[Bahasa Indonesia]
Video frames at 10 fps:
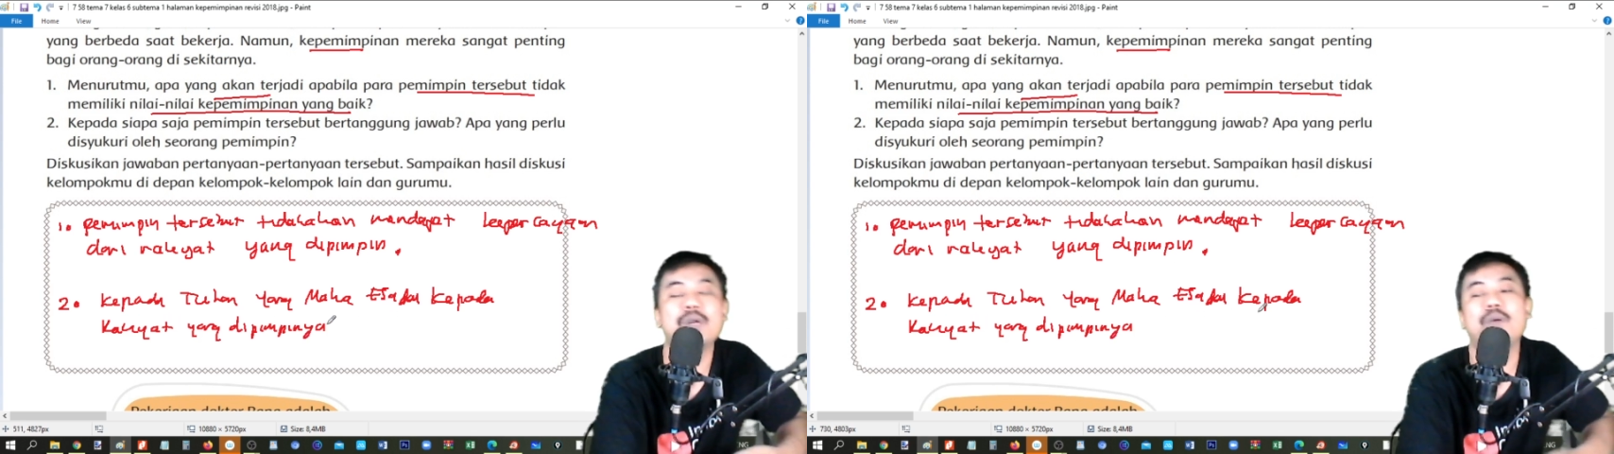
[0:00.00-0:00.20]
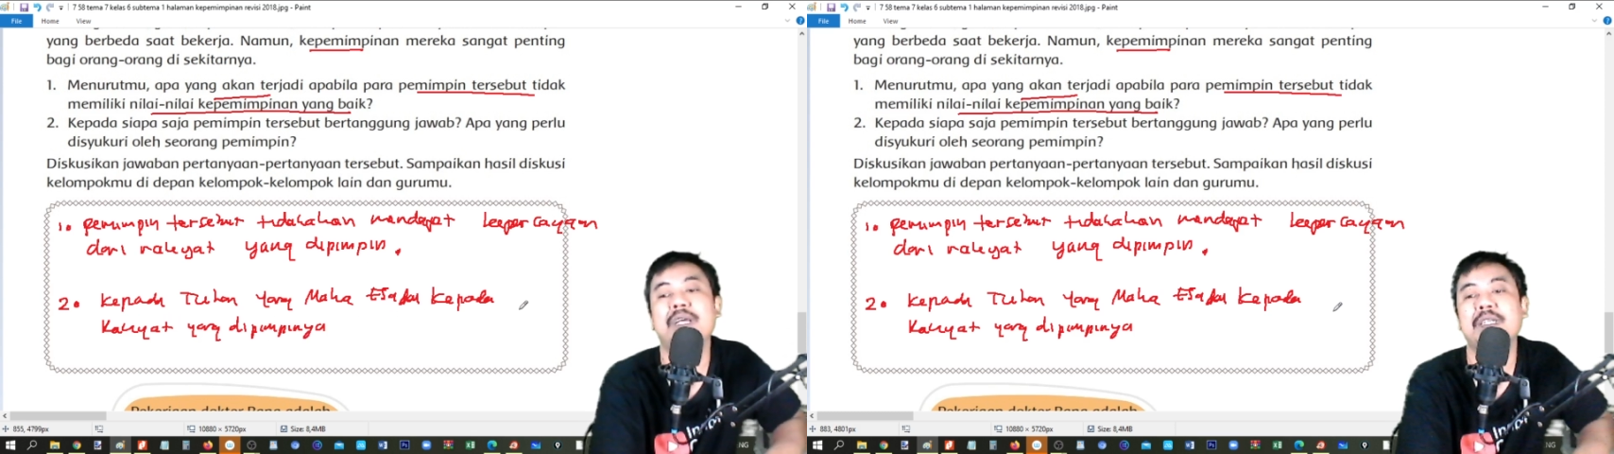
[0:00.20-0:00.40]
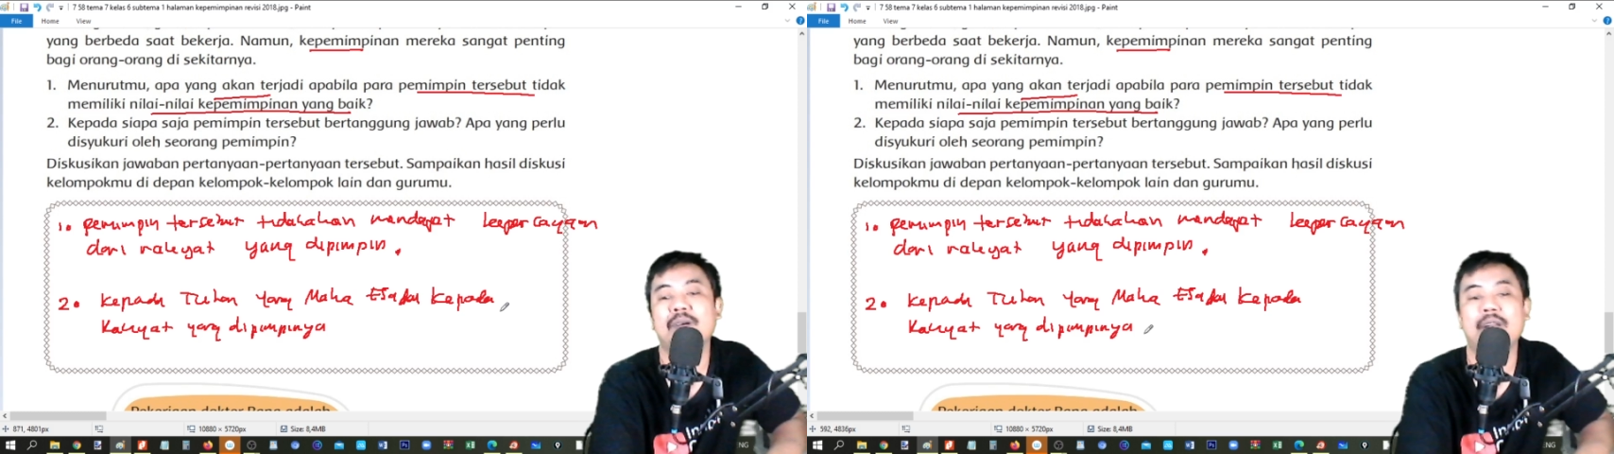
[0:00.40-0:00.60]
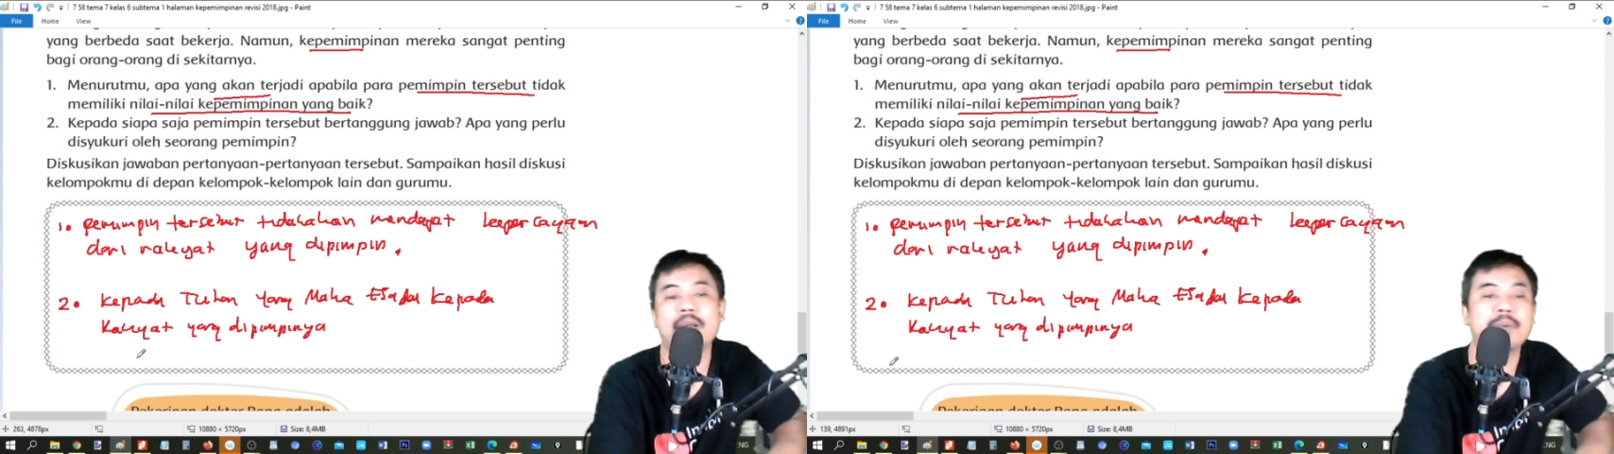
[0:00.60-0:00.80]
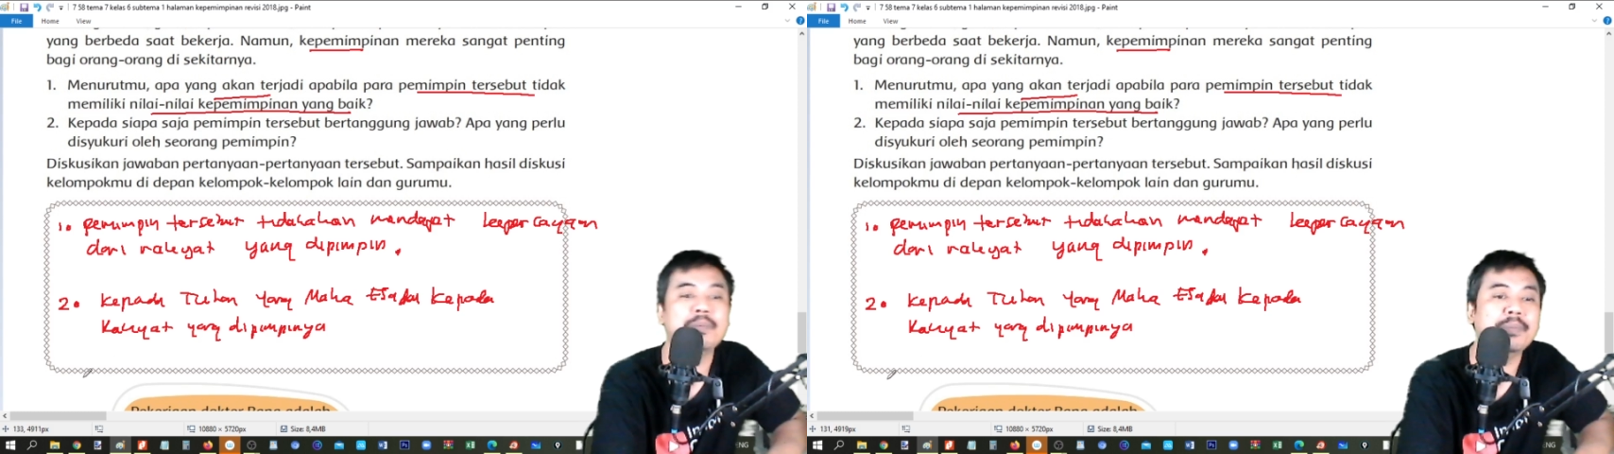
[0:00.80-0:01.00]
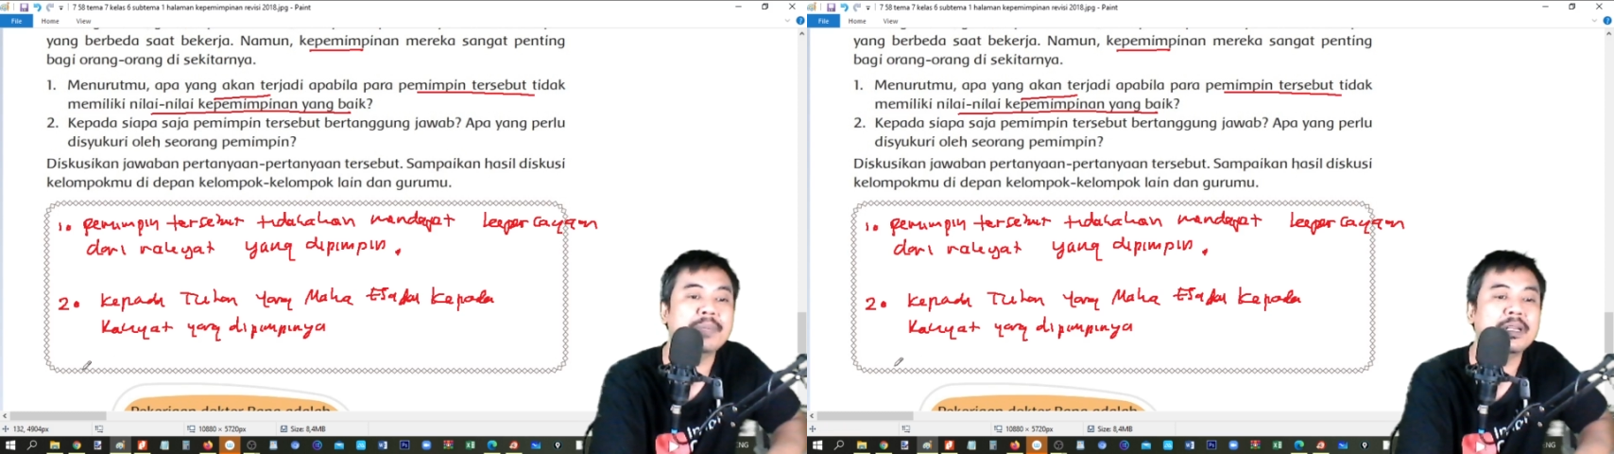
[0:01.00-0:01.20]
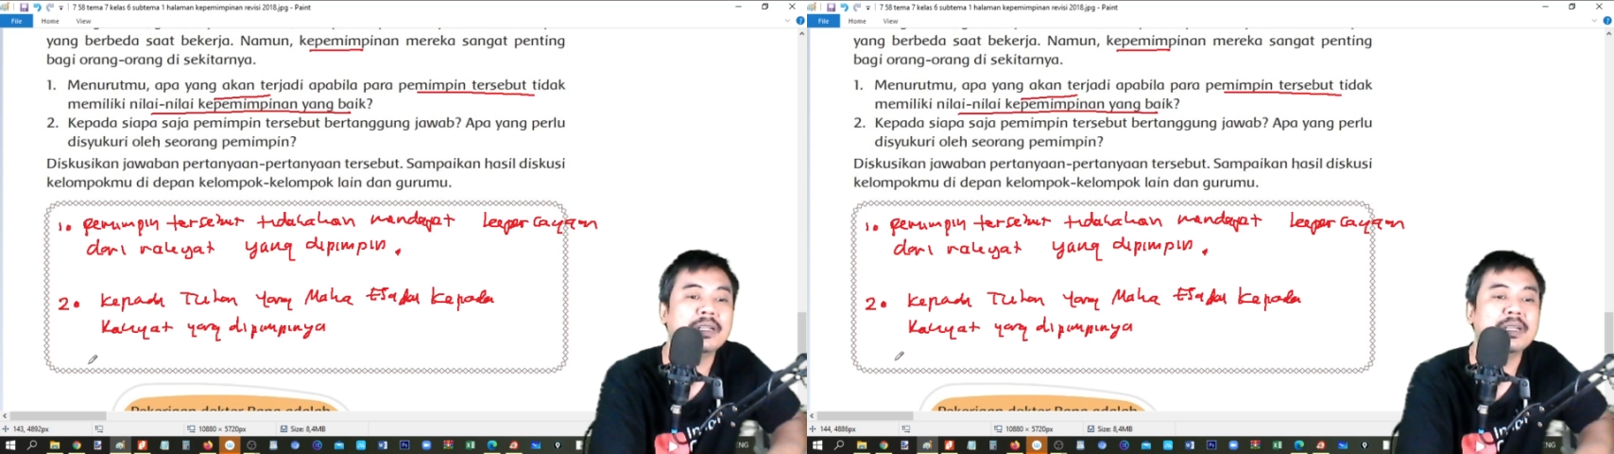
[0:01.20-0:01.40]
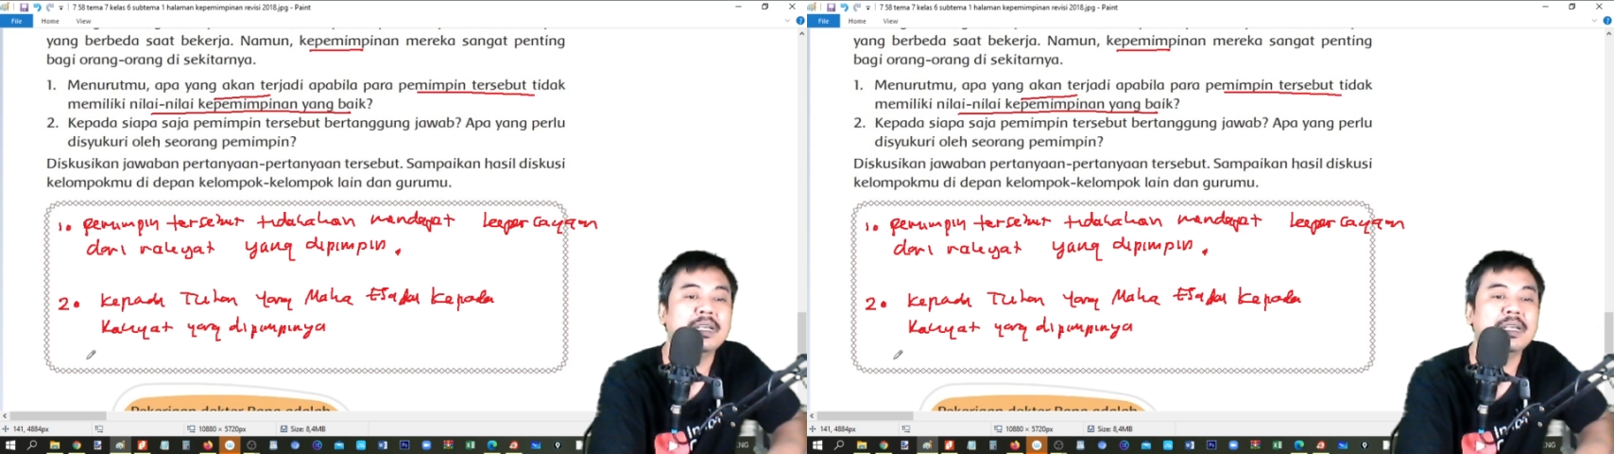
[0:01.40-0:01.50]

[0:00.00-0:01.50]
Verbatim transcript: oleh seorang pemimpin?